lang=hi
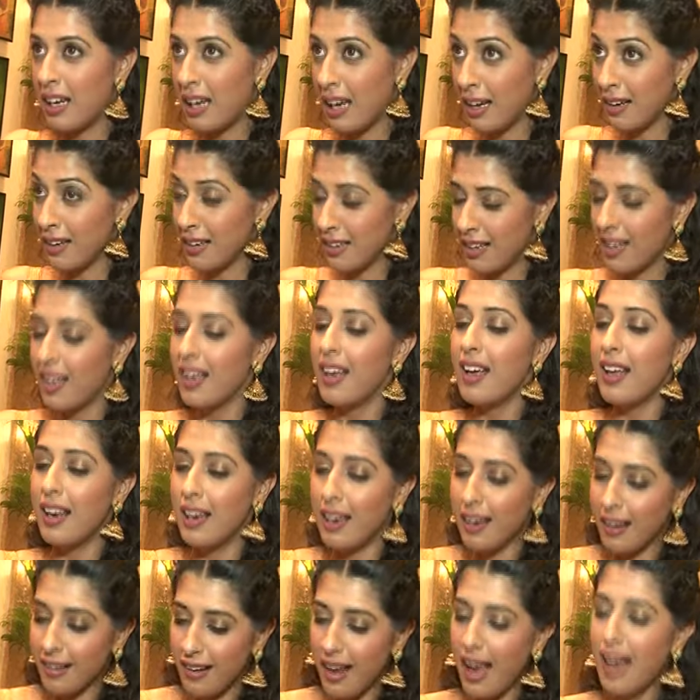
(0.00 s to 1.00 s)
लंग,
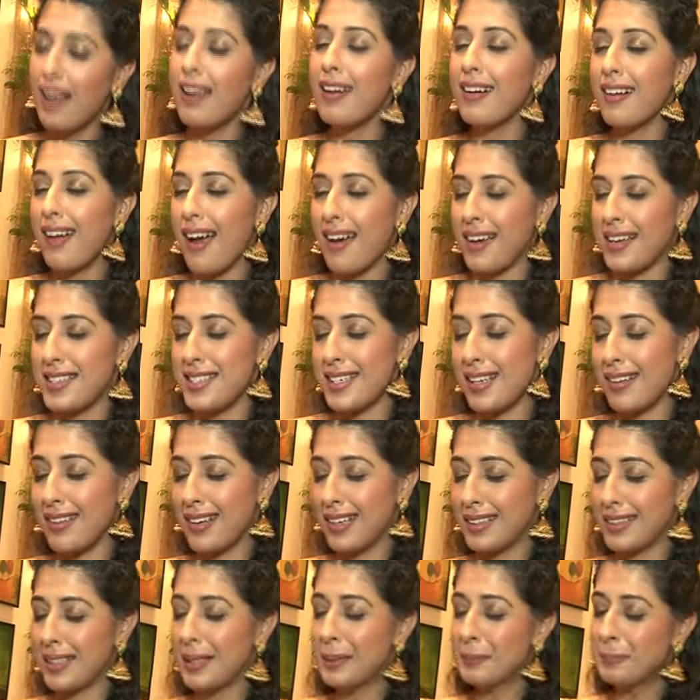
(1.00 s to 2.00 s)
लंगड़ा लंगड़ा के चल
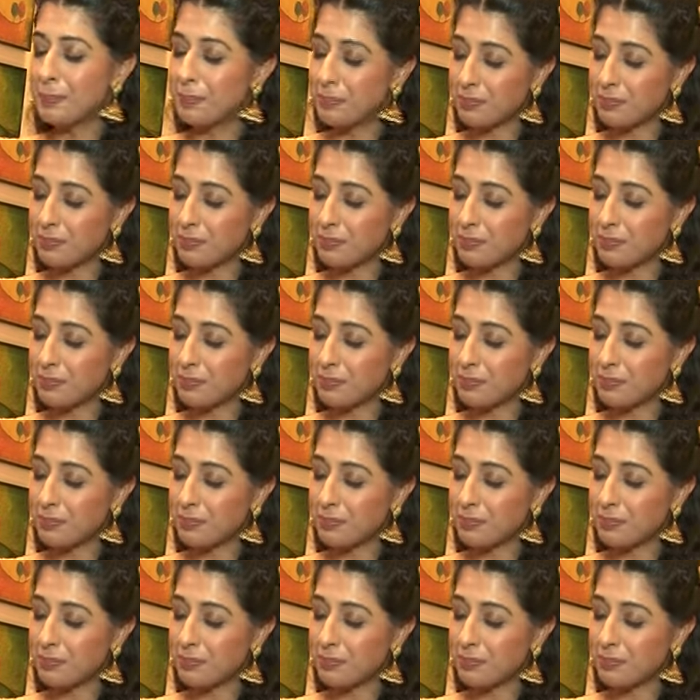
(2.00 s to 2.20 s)
रहे थे